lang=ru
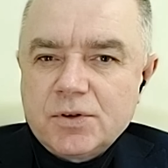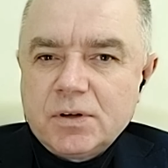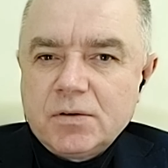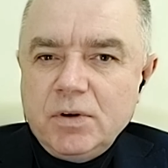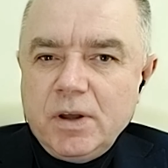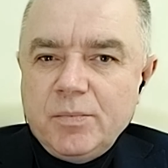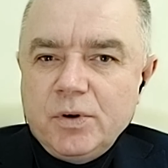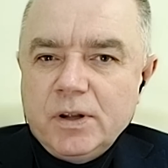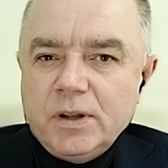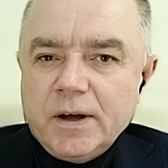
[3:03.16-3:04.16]
же
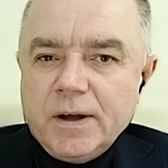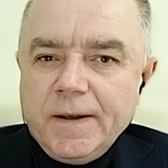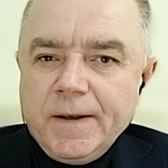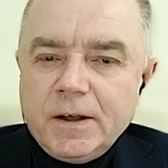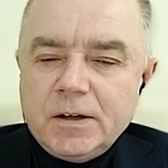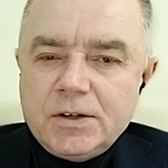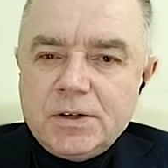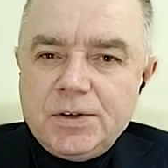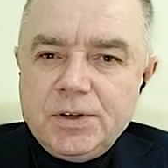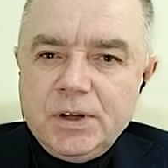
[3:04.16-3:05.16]
Гуляйполя на,
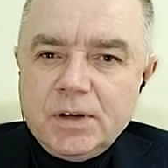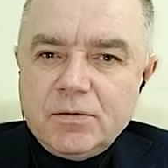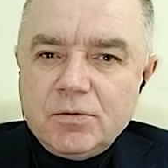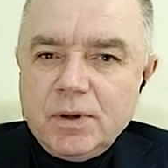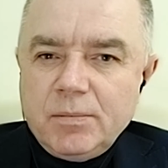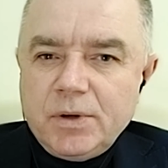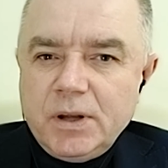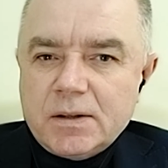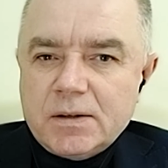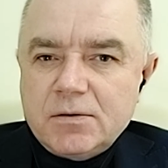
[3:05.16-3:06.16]
через Черниговку на
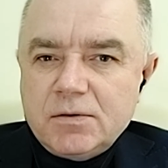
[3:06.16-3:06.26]
Бердянск.